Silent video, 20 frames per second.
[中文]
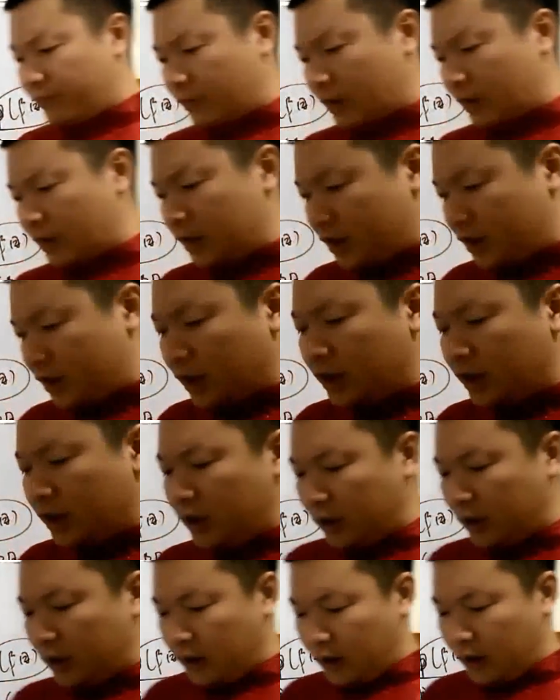深刻
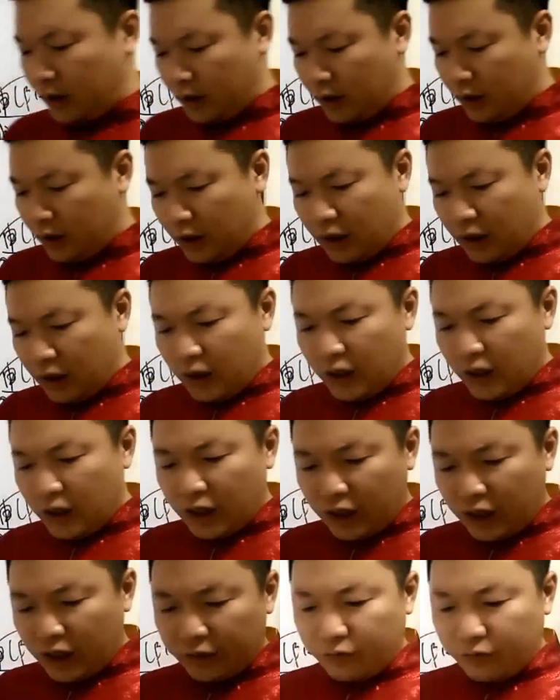的
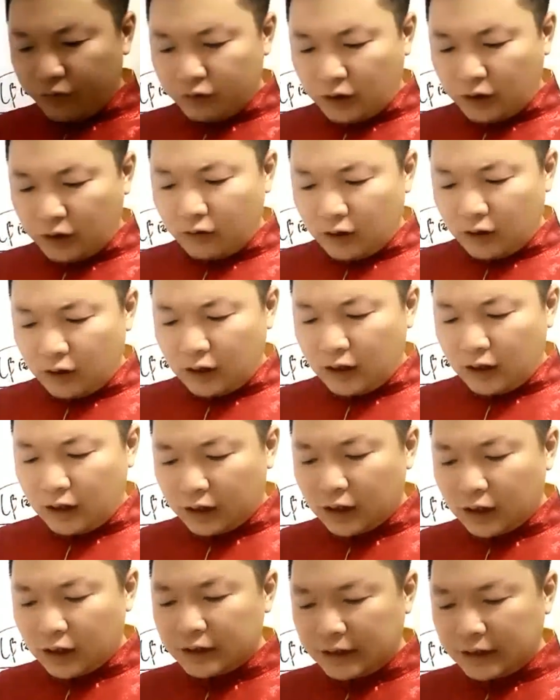领悟到啊，
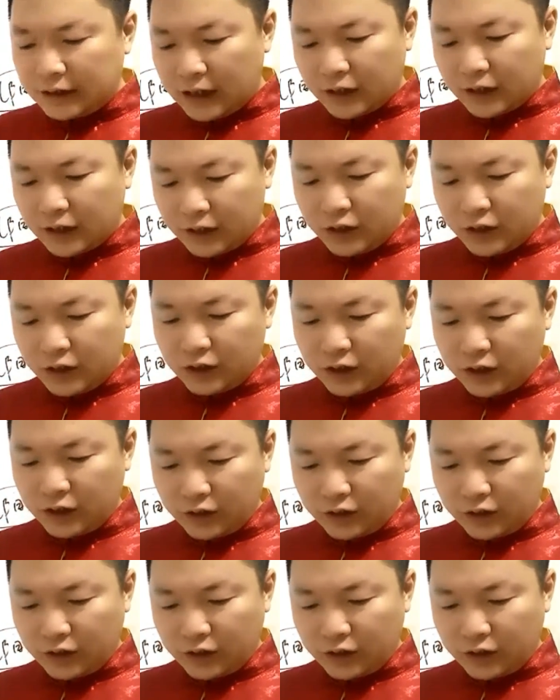更加深刻的。